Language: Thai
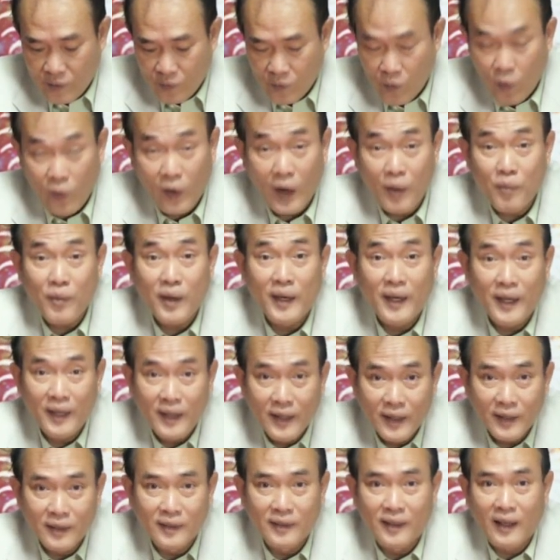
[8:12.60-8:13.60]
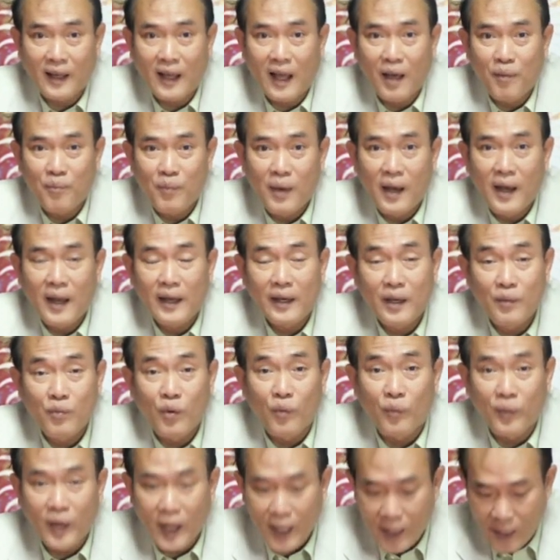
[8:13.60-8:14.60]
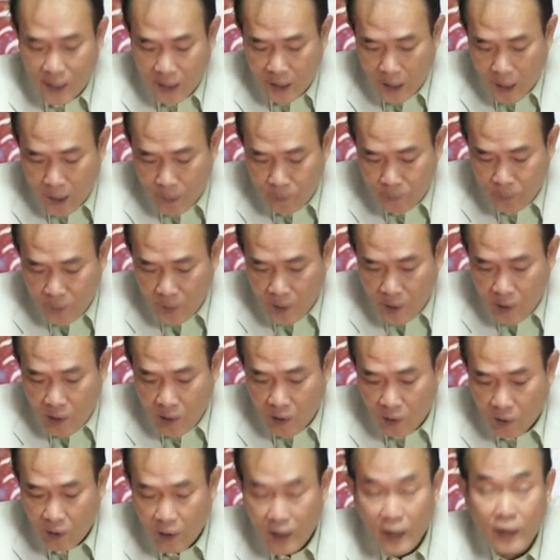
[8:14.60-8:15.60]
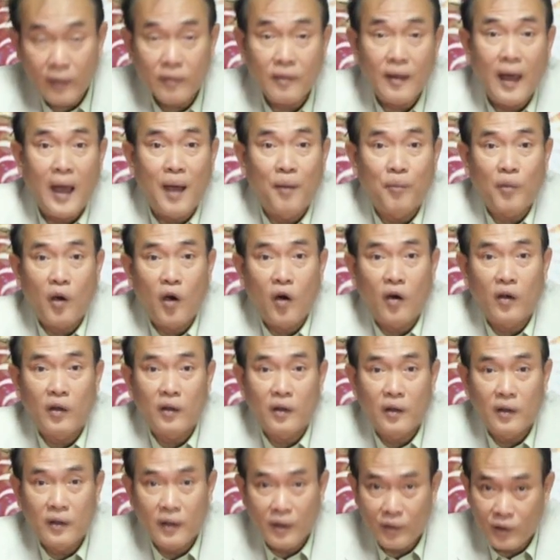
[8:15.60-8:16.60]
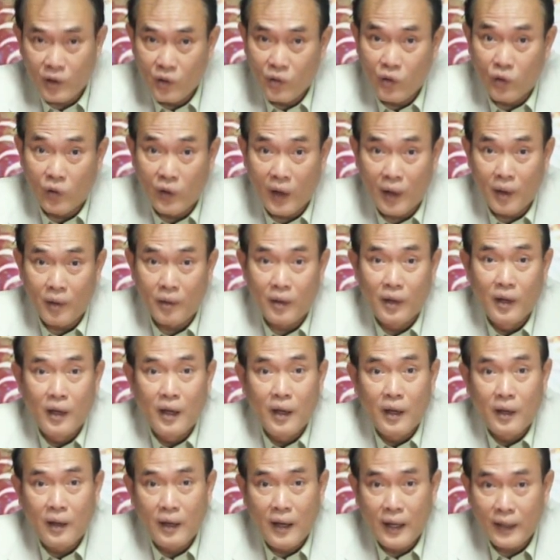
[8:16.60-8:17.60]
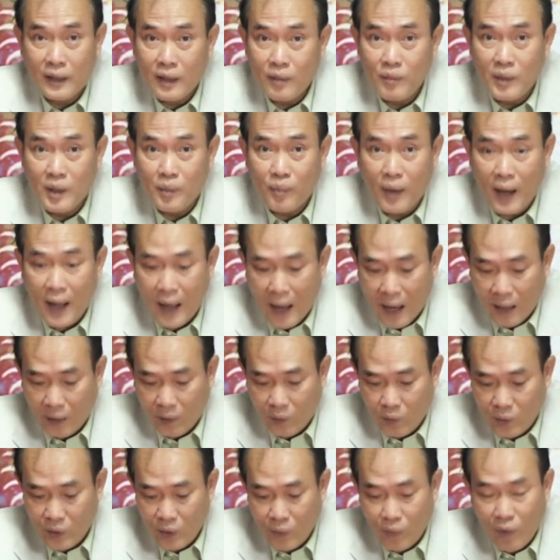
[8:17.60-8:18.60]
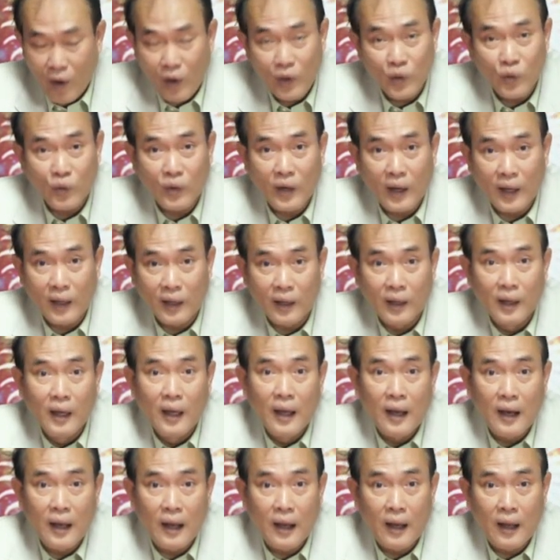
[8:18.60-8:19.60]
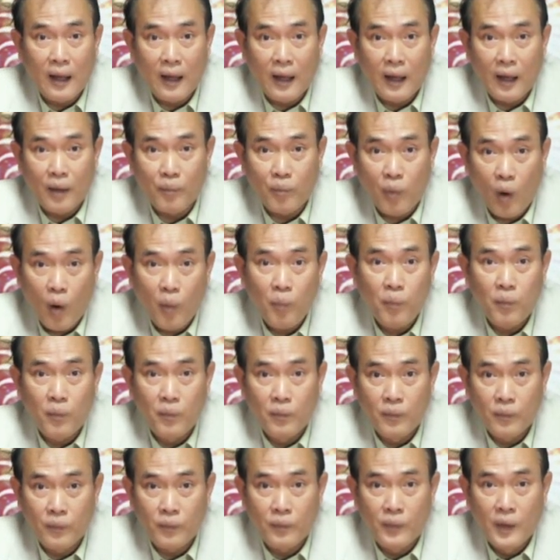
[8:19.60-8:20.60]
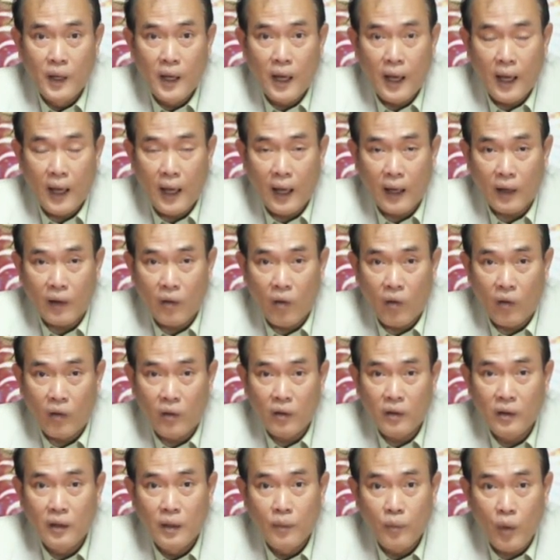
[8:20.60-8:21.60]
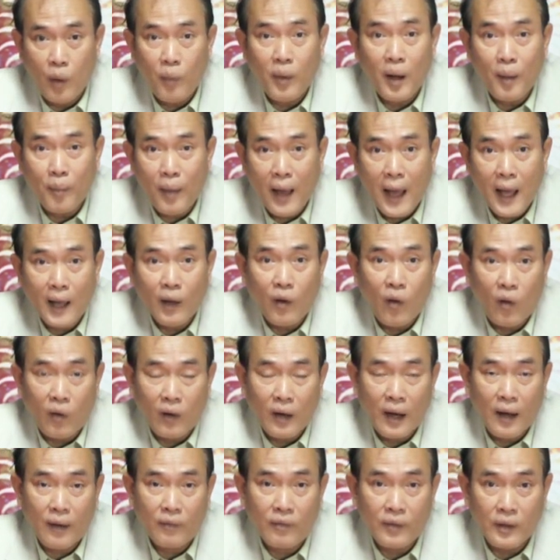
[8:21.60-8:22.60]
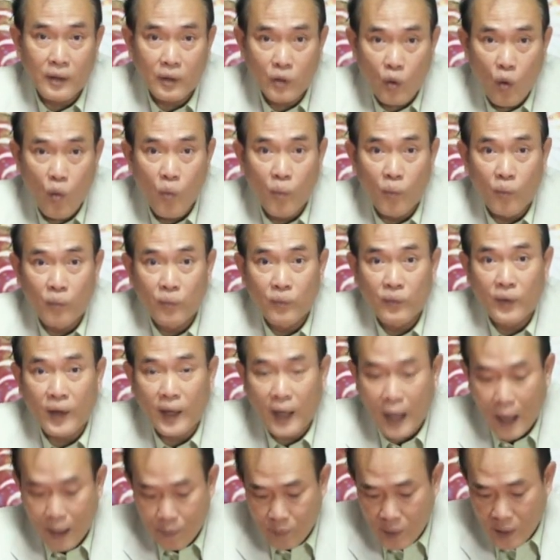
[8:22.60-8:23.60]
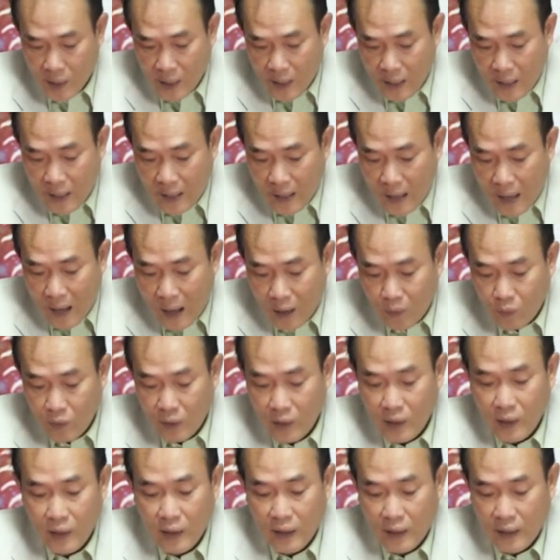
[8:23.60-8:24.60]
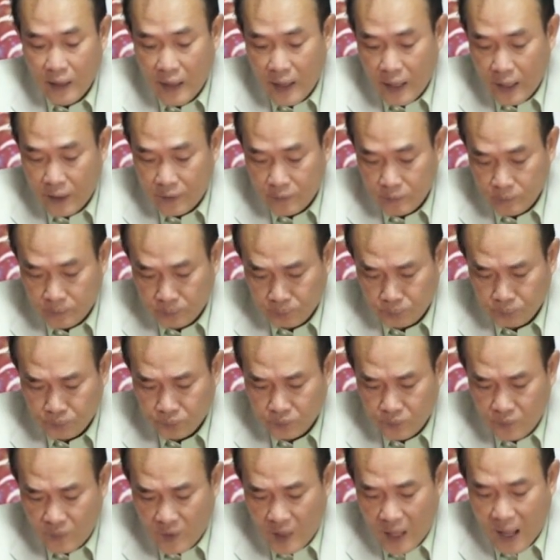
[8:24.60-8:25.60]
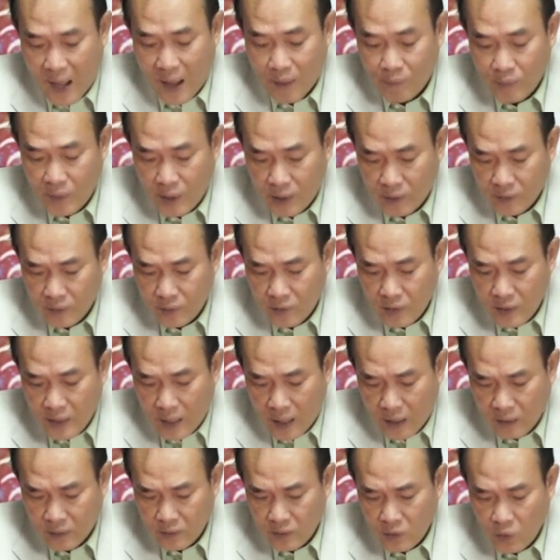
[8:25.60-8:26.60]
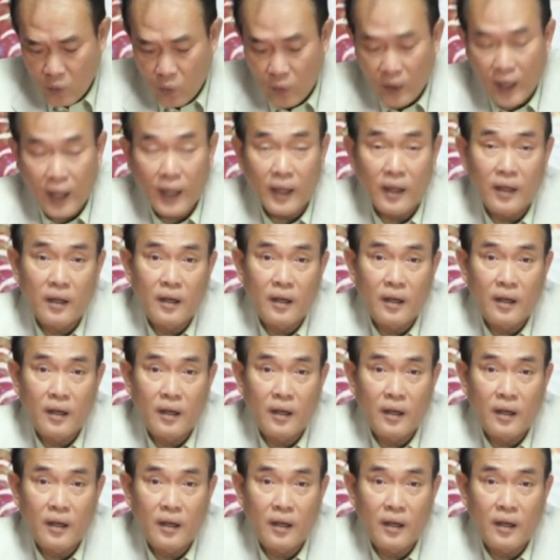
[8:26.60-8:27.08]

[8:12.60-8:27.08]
วงเล็บไปนิดหนึ่งนะครับเลขที่ผมเน้นนะครับแล้วก็เลข 3 ก็ยังอยู่ในเลขที่มีพลังโดยเฉพาะอยู่ในภพของภพละพักของราศีกลุ่มนะครับ แล้วเลข3เนี่ยก็ยังอยู่ใน